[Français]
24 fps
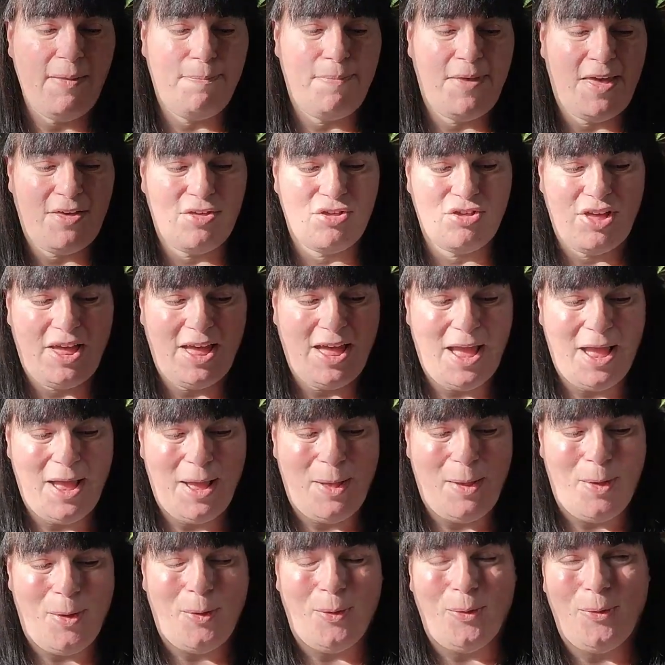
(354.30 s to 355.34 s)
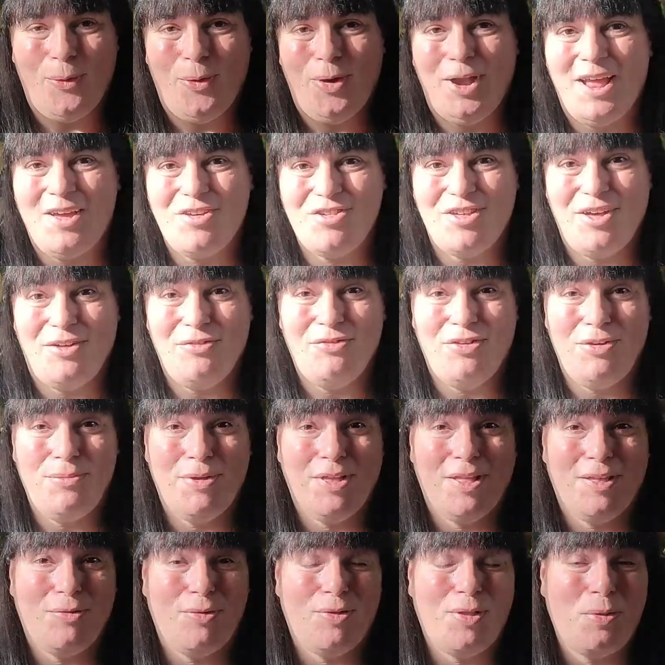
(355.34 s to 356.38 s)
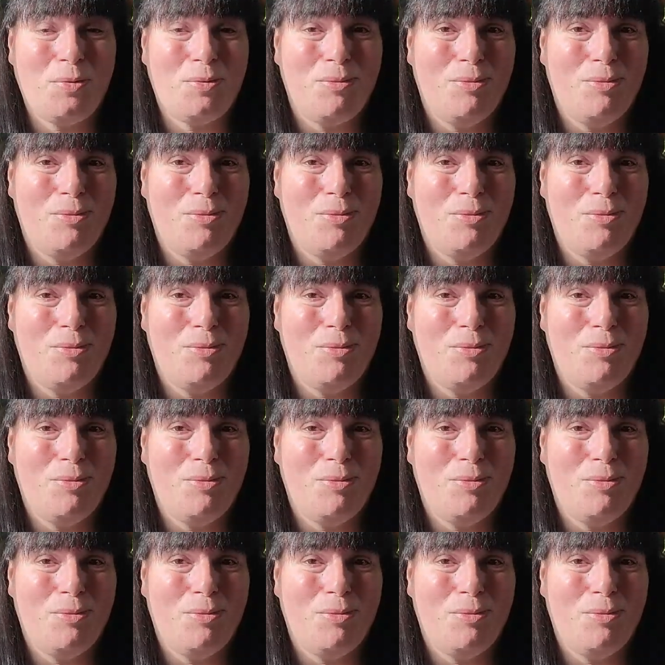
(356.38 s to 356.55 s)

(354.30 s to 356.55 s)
hyper cher. Euh, là, j'ai envie maintenant